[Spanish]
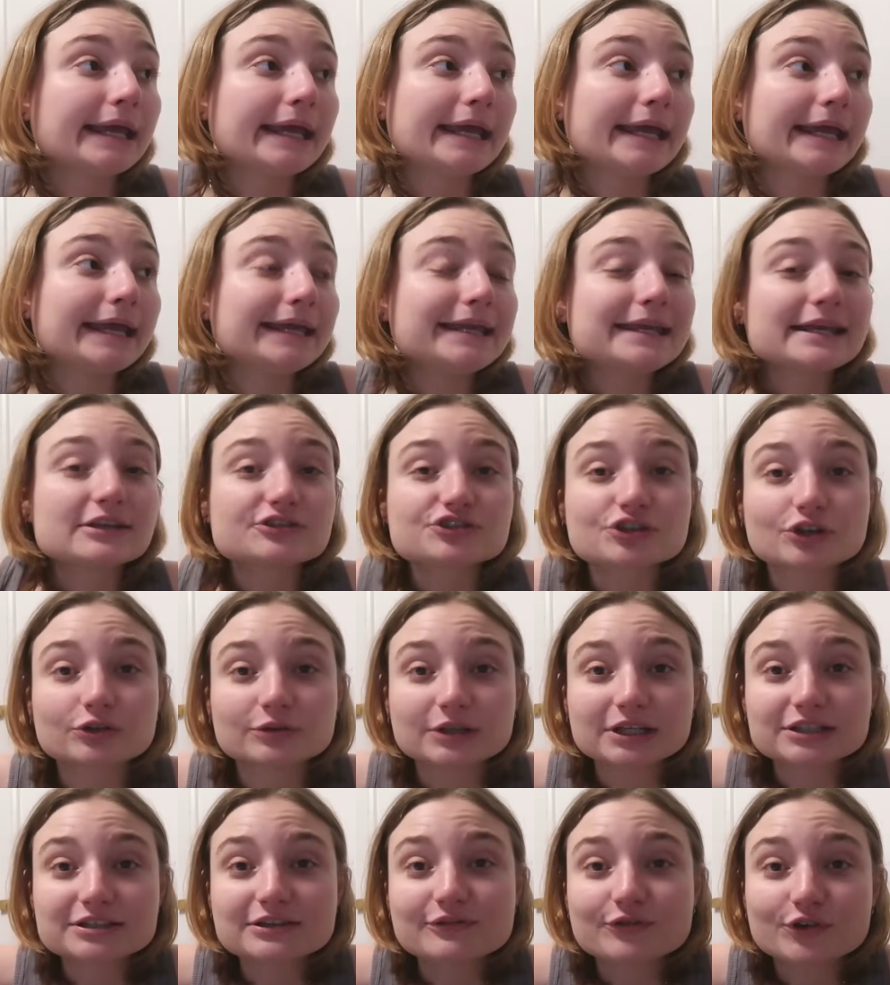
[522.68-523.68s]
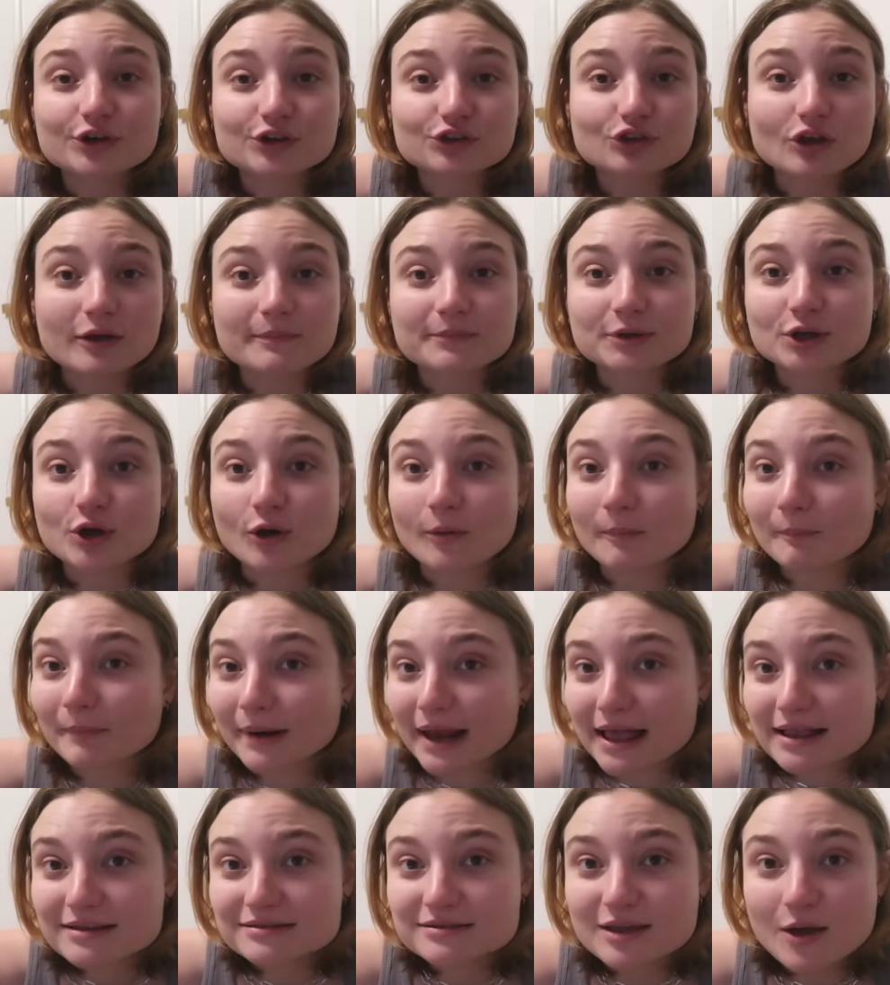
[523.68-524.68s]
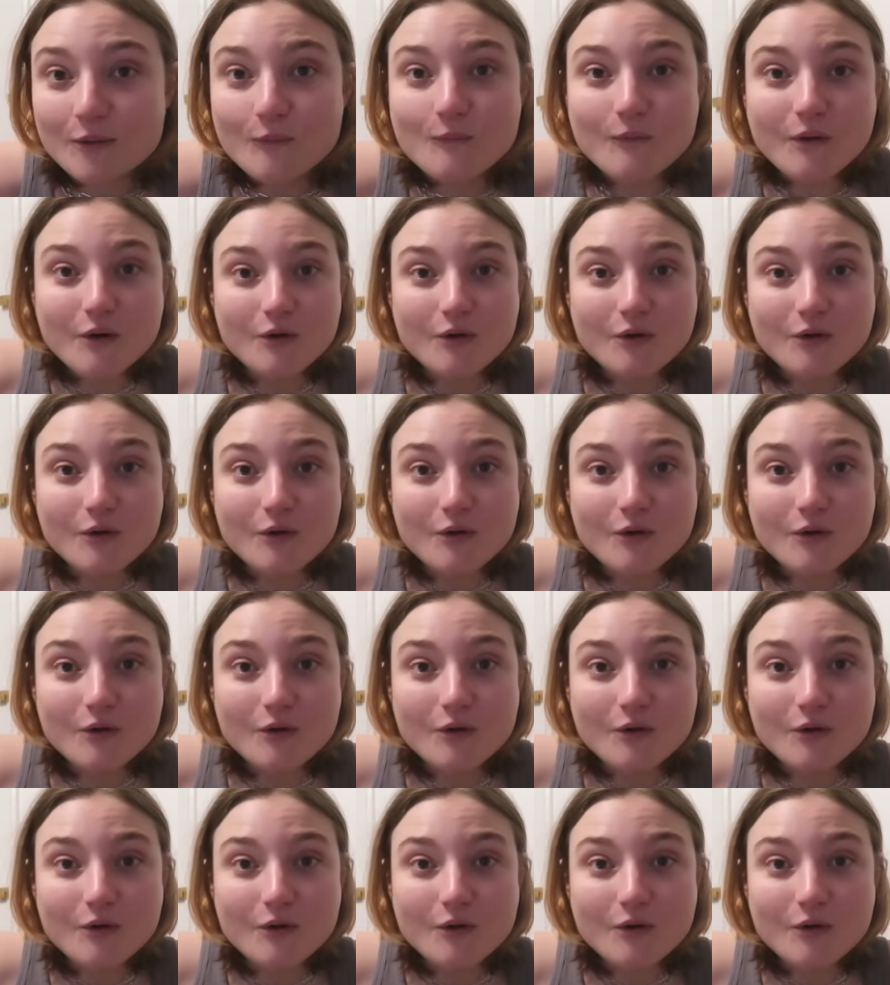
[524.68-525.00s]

Eh, y eso, esas fueron todas mis compras.